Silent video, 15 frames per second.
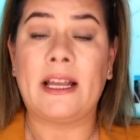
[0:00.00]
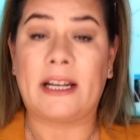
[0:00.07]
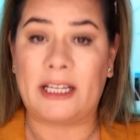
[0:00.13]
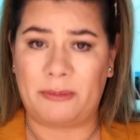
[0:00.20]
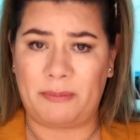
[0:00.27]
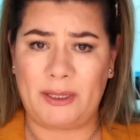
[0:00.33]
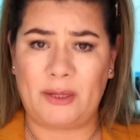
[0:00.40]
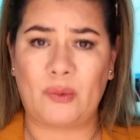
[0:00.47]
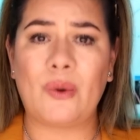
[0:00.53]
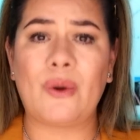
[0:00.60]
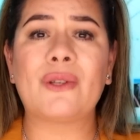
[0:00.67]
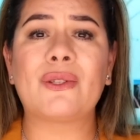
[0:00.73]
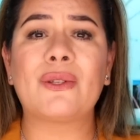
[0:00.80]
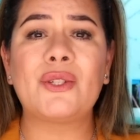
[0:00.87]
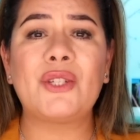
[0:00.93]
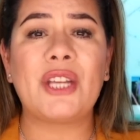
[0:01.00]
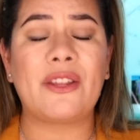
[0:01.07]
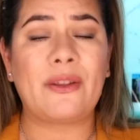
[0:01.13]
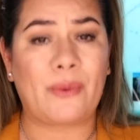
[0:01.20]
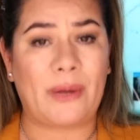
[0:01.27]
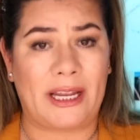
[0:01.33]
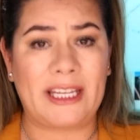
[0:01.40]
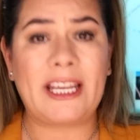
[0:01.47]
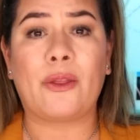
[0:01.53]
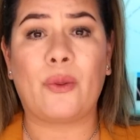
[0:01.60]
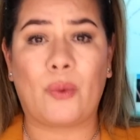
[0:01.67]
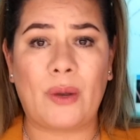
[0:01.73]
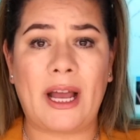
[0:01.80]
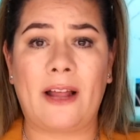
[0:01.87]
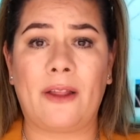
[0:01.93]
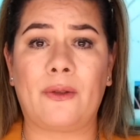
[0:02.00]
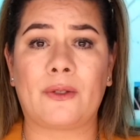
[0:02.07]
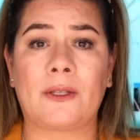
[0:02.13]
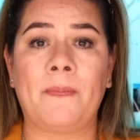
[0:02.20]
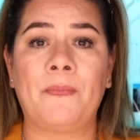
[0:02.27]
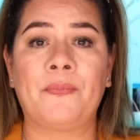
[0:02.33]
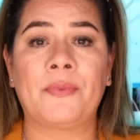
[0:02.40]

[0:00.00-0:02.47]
respetuosos y, y educados.